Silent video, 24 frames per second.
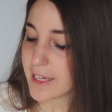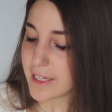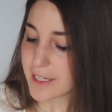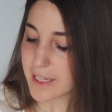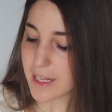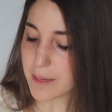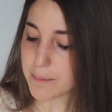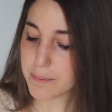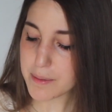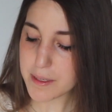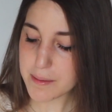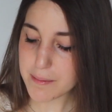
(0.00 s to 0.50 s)

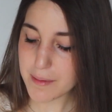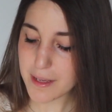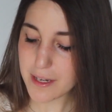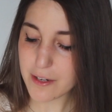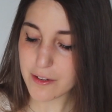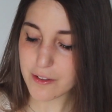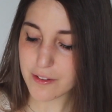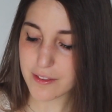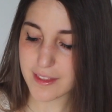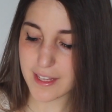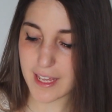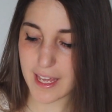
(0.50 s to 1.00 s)
Y el
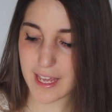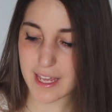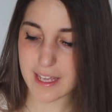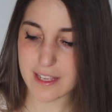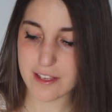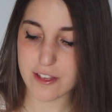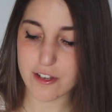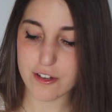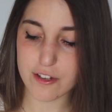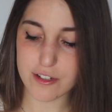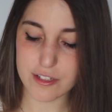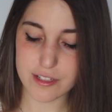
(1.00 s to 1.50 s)
primero de
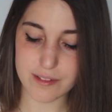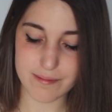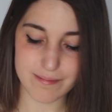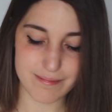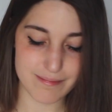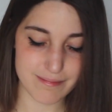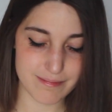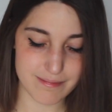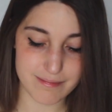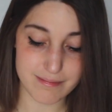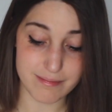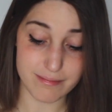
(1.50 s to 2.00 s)
ellos,
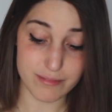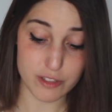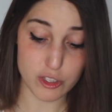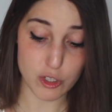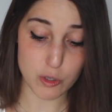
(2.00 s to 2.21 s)
mm,